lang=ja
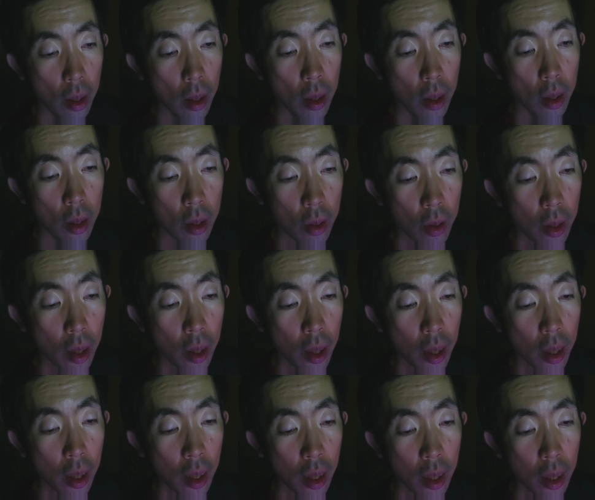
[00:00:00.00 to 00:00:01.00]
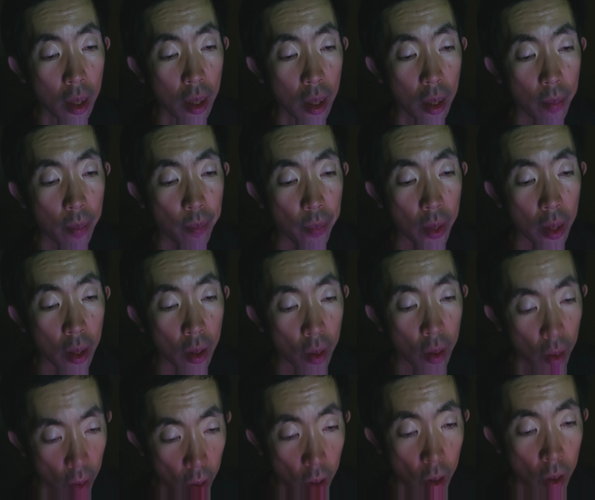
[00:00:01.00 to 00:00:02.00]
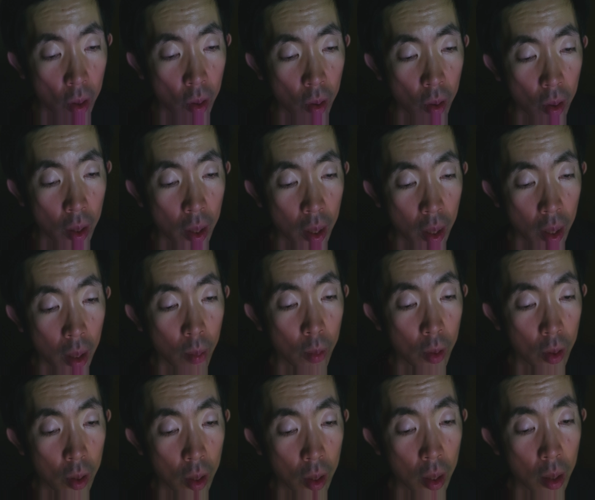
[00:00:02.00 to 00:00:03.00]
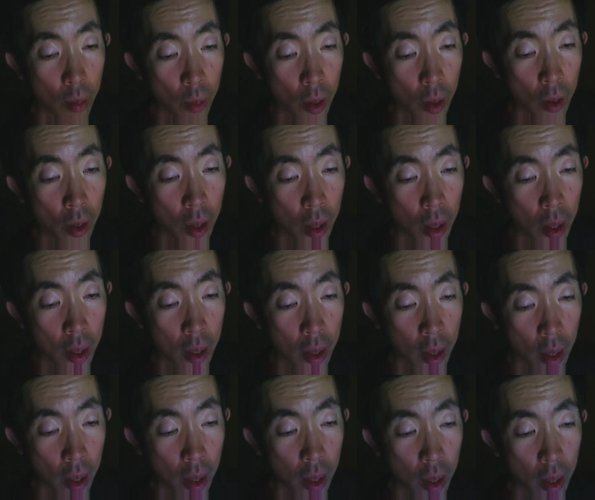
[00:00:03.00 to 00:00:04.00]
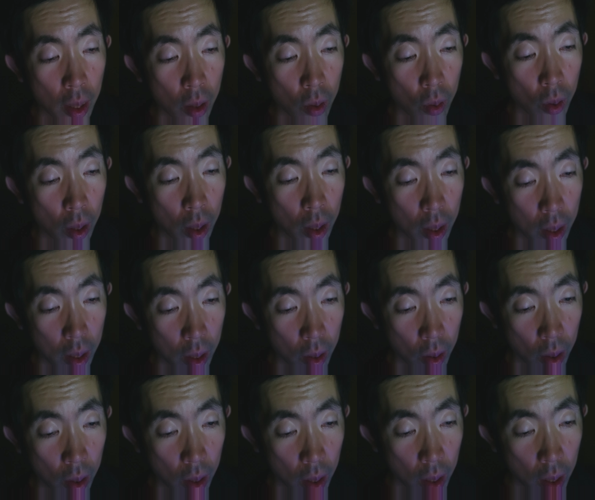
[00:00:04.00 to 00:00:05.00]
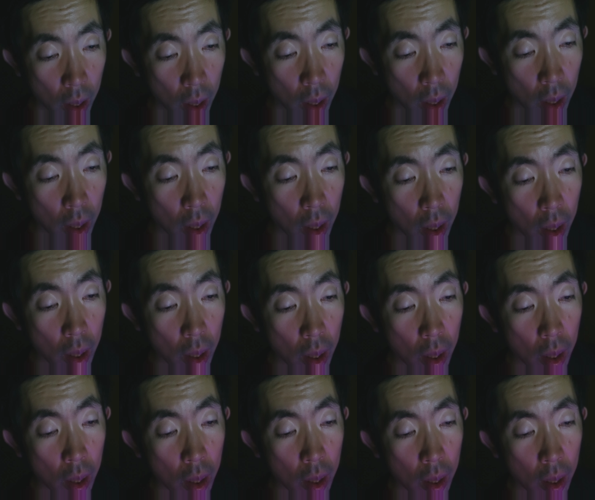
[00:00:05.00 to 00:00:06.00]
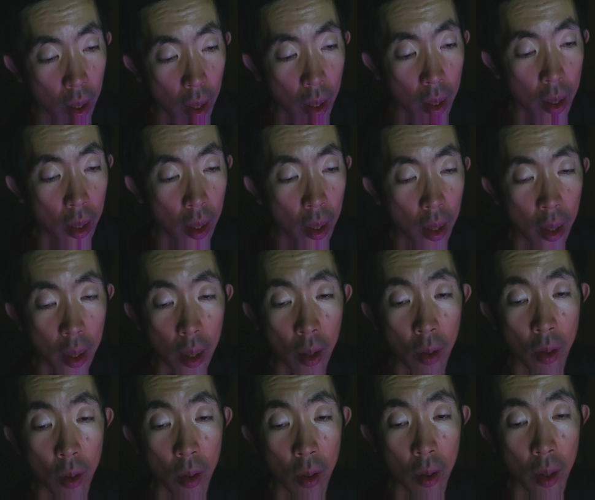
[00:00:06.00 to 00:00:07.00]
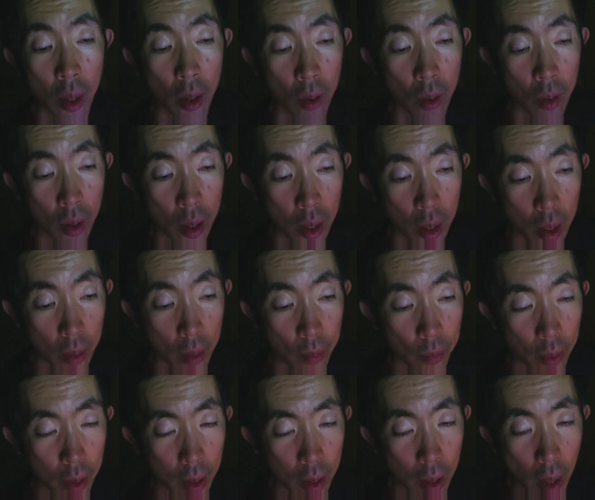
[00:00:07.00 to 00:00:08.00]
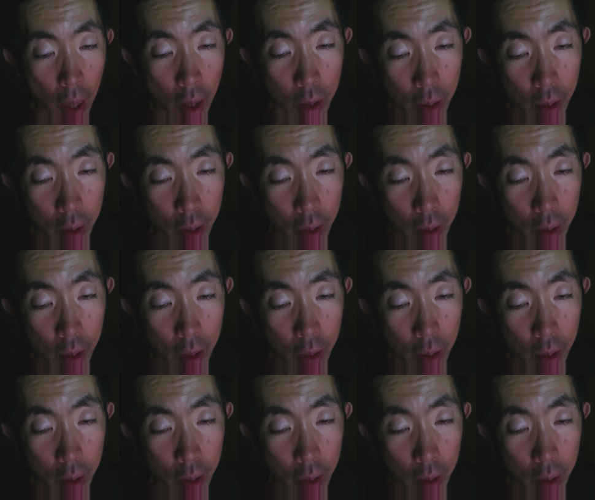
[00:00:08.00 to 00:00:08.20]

そんなわけないんだ。黒い男は鏡に映って見えるなら全員が黒いはずなのに、なんで赤い男がいるんだ。う